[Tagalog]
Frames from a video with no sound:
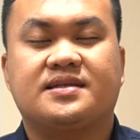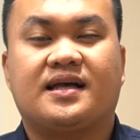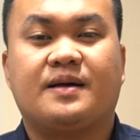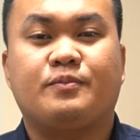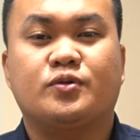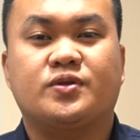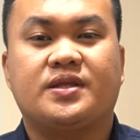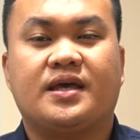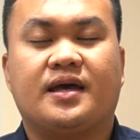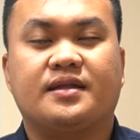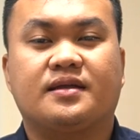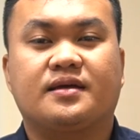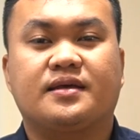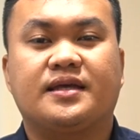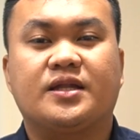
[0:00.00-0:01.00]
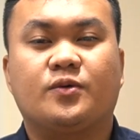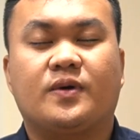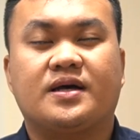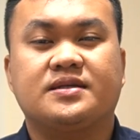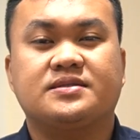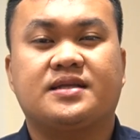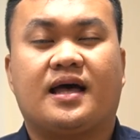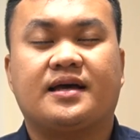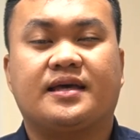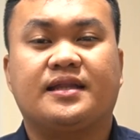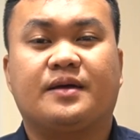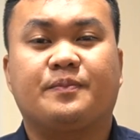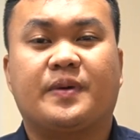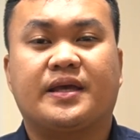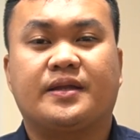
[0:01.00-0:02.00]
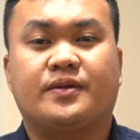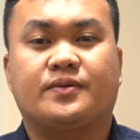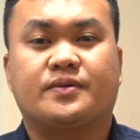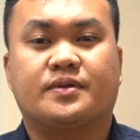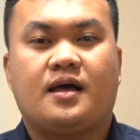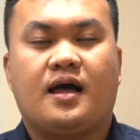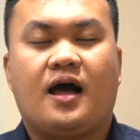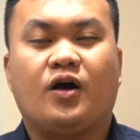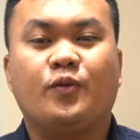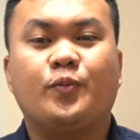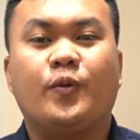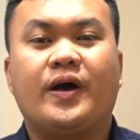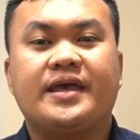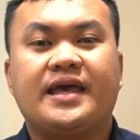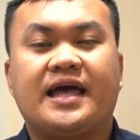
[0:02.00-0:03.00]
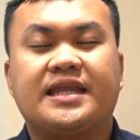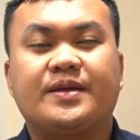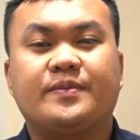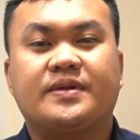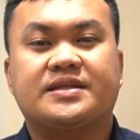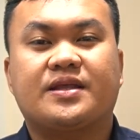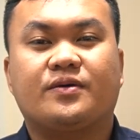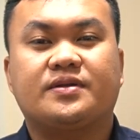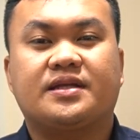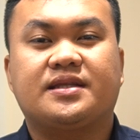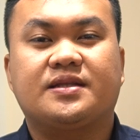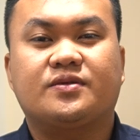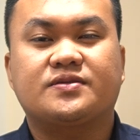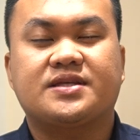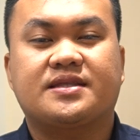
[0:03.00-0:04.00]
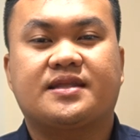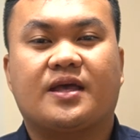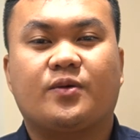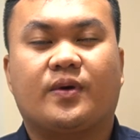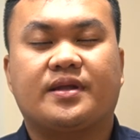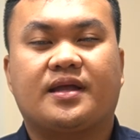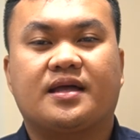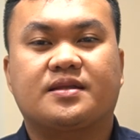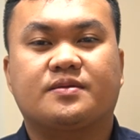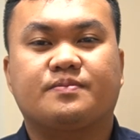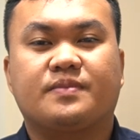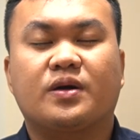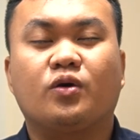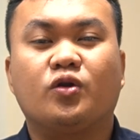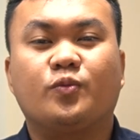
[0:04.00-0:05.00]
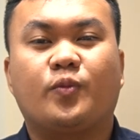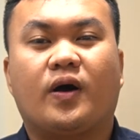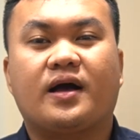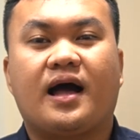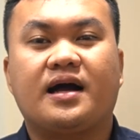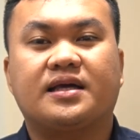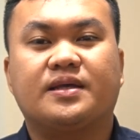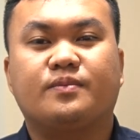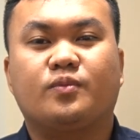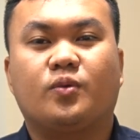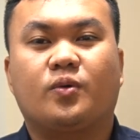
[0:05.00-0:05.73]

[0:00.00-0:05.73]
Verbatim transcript: sa kabutihan ng ginawa sa akin ng Panginoon. Ako po ay anim na taon na dito sa Taiwan at magulo po ang aking